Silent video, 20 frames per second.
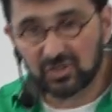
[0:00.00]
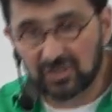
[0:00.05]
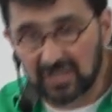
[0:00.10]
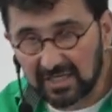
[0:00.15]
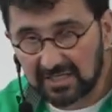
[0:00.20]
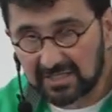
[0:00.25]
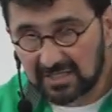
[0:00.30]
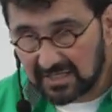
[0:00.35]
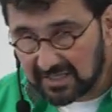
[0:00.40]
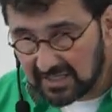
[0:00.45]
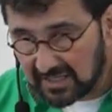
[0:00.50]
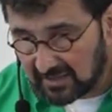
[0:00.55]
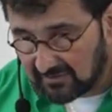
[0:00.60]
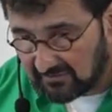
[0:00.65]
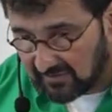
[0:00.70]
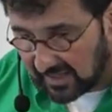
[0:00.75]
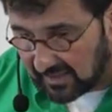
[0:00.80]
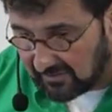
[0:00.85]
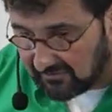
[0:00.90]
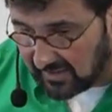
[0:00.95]
steht hier,
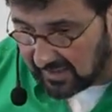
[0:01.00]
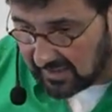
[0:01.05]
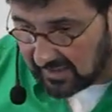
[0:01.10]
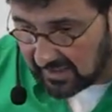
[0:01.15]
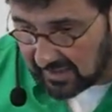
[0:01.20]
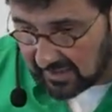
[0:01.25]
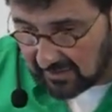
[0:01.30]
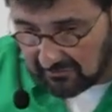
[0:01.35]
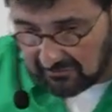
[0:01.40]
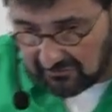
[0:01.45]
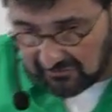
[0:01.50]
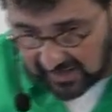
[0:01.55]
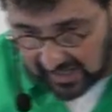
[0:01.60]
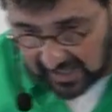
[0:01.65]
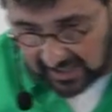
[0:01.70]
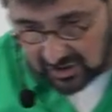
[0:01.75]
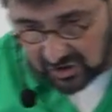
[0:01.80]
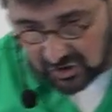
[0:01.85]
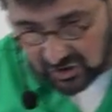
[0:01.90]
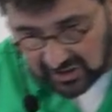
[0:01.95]
weil wir in der
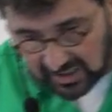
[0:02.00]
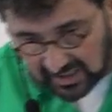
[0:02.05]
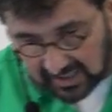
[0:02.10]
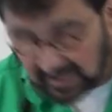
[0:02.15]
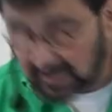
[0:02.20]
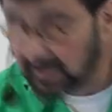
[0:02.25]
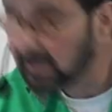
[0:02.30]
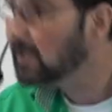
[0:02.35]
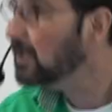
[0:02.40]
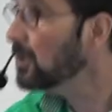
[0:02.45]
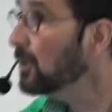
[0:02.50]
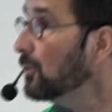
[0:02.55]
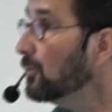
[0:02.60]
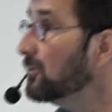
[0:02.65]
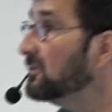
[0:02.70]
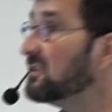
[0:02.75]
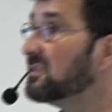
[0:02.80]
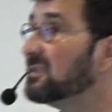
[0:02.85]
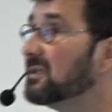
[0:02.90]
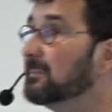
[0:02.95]
Gefahr stehen,
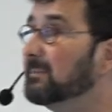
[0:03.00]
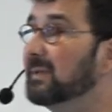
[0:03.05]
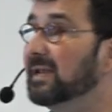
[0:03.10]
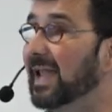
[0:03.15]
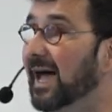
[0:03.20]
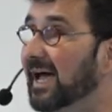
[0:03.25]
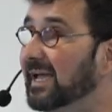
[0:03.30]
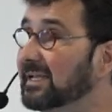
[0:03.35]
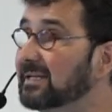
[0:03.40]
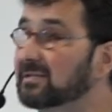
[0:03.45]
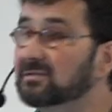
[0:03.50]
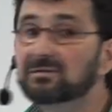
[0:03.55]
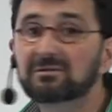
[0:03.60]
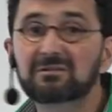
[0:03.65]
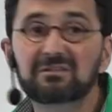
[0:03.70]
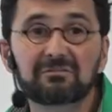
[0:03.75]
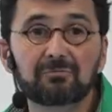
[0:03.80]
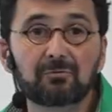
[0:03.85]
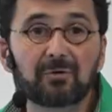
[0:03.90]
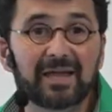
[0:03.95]
uns dem Leid
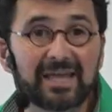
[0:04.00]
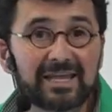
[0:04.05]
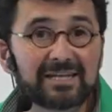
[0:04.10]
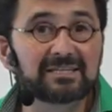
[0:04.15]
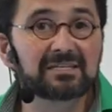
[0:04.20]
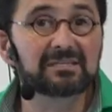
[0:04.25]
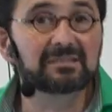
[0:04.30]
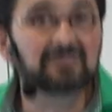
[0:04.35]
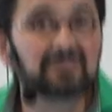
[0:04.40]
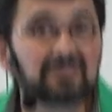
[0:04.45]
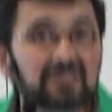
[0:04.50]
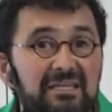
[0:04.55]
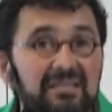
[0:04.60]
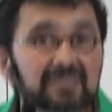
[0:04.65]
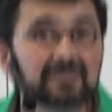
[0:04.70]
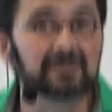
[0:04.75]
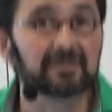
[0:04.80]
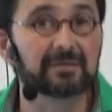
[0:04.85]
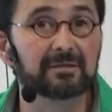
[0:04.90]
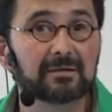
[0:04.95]
zu
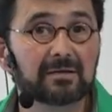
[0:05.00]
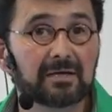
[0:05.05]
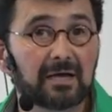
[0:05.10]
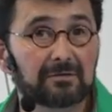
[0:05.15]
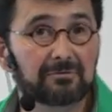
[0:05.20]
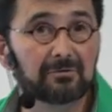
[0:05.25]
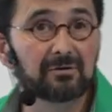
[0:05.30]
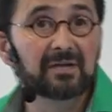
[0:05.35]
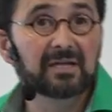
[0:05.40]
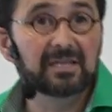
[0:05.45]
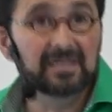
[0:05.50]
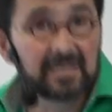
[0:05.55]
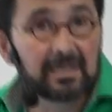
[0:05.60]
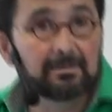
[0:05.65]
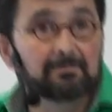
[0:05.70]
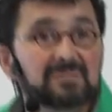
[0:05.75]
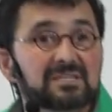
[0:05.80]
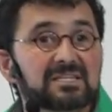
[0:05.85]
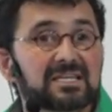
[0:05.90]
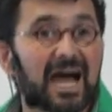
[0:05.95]
entziehen. Also
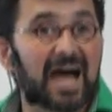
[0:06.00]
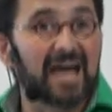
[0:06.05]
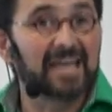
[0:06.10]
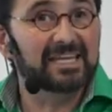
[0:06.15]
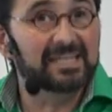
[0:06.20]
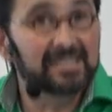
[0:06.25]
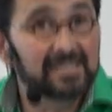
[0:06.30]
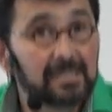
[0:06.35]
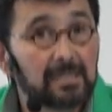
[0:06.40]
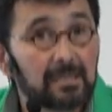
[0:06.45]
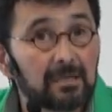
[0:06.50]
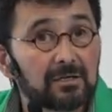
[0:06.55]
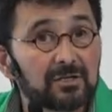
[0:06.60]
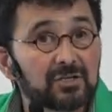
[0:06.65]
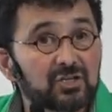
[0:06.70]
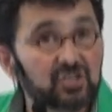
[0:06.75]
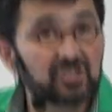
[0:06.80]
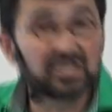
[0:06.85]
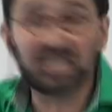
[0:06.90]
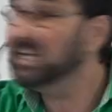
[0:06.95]
nimm teil
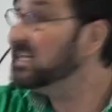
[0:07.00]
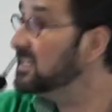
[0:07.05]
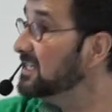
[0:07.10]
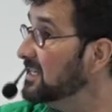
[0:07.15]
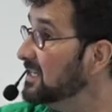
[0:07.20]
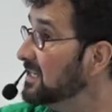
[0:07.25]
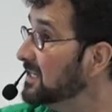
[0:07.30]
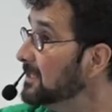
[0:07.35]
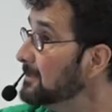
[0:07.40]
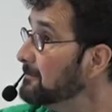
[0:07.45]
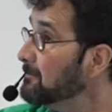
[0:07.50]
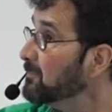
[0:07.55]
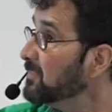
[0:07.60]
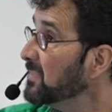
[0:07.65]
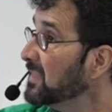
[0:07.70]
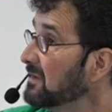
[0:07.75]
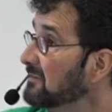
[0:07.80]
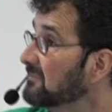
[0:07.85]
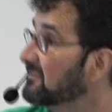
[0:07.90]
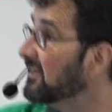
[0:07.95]
steht hier,
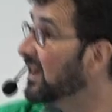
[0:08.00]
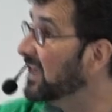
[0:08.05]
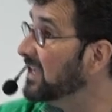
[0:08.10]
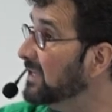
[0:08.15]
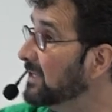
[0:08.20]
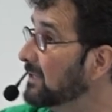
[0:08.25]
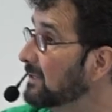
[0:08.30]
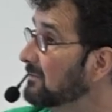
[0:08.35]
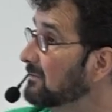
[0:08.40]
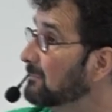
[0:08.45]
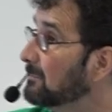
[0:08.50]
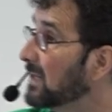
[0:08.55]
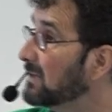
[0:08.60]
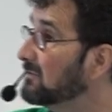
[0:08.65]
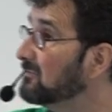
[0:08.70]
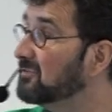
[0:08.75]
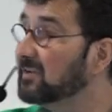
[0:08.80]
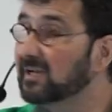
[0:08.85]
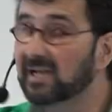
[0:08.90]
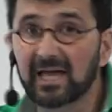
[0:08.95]
weil
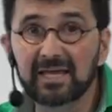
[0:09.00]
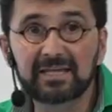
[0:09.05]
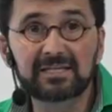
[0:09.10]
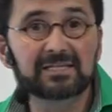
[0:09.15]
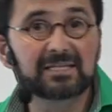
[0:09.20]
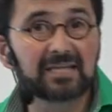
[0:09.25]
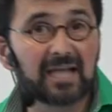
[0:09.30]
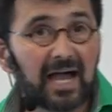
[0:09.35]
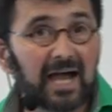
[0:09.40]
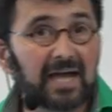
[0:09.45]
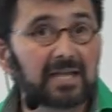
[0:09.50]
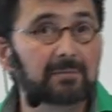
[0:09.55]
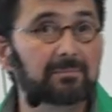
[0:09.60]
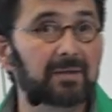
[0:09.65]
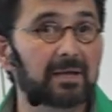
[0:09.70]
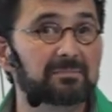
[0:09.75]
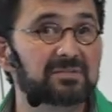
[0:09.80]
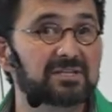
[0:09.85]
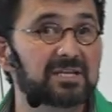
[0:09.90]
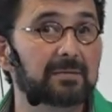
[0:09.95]
man vielleicht gerade
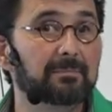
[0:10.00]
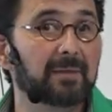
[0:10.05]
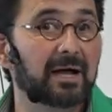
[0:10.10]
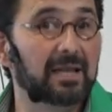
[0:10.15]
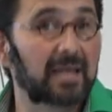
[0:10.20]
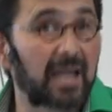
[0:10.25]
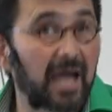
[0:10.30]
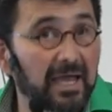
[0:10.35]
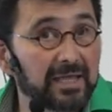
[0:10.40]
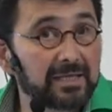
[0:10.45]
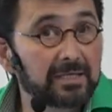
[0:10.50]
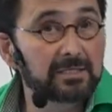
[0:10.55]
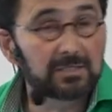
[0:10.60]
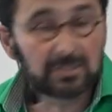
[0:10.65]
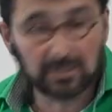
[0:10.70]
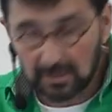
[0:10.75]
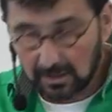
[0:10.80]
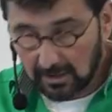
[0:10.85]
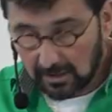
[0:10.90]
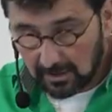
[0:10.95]
beim Thema
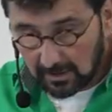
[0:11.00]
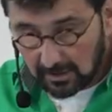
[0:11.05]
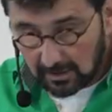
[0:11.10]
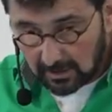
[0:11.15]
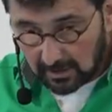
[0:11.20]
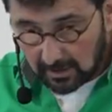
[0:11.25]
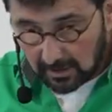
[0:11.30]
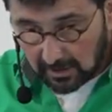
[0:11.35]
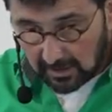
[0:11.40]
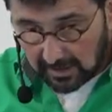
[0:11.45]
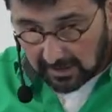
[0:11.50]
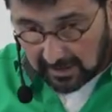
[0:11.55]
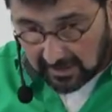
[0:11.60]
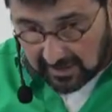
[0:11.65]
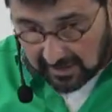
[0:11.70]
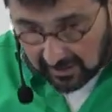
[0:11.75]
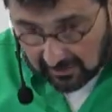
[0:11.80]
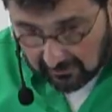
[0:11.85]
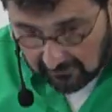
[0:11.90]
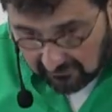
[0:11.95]
Leid in
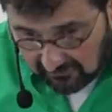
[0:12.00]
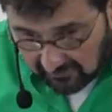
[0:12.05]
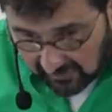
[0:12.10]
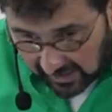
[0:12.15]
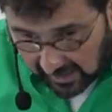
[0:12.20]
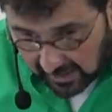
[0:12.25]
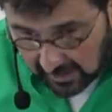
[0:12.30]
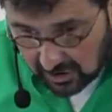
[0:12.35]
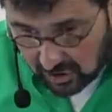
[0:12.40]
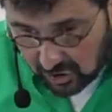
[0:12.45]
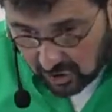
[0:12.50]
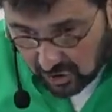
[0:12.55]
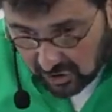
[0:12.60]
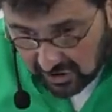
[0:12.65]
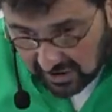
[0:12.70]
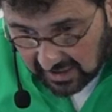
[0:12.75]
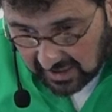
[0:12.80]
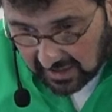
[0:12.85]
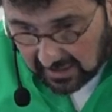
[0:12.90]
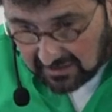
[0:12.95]
der Gefahr
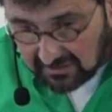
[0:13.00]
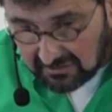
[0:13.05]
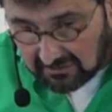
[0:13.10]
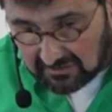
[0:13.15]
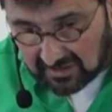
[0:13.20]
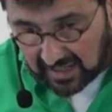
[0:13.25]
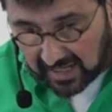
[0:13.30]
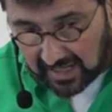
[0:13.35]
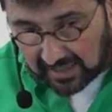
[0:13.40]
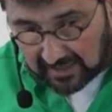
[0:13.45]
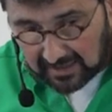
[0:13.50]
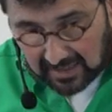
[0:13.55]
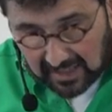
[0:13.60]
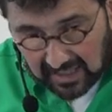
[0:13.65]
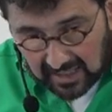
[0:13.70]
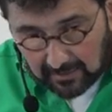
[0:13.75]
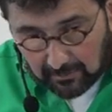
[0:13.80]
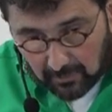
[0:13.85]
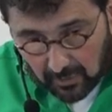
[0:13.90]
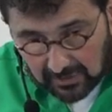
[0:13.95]
steht zu sagen,
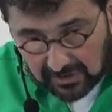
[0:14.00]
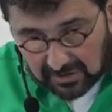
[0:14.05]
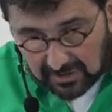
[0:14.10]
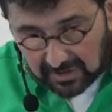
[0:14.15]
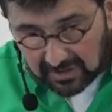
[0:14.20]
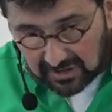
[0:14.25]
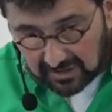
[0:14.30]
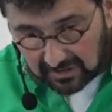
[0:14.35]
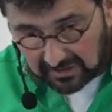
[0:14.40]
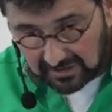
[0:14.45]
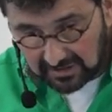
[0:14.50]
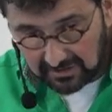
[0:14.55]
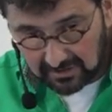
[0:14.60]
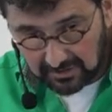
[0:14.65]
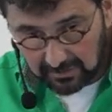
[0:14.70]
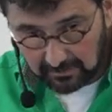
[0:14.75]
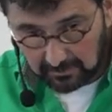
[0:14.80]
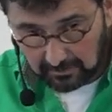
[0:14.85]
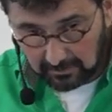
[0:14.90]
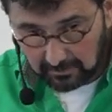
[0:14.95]
nee, möchte ich nicht.